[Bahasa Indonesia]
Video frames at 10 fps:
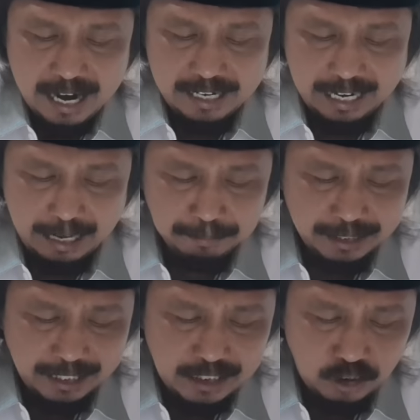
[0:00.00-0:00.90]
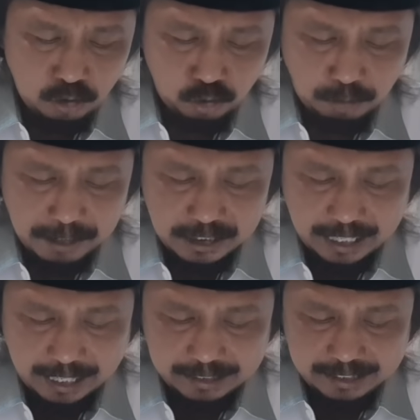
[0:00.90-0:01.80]
Dalam tradisi tutur
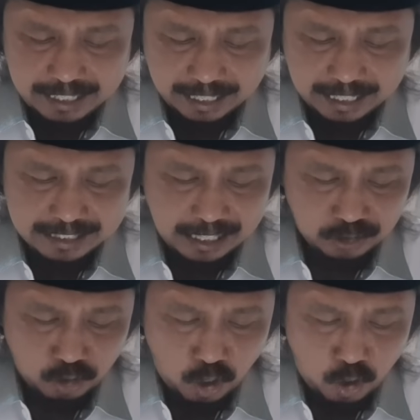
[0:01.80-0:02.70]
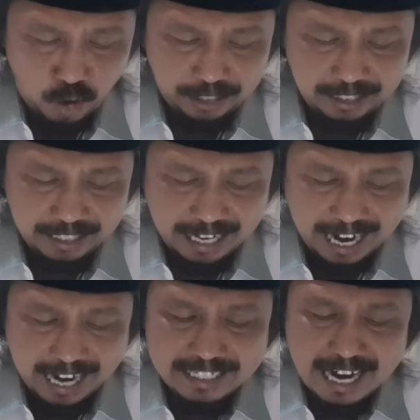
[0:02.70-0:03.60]
masyarakat Tiga Raksa, tokoh ini
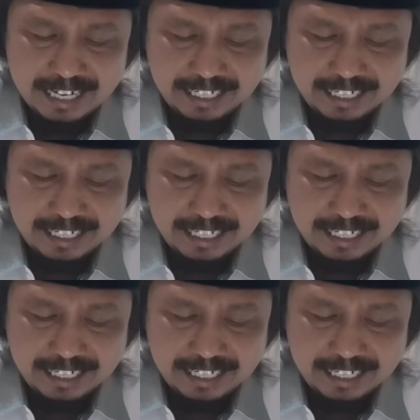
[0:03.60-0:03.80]
hanya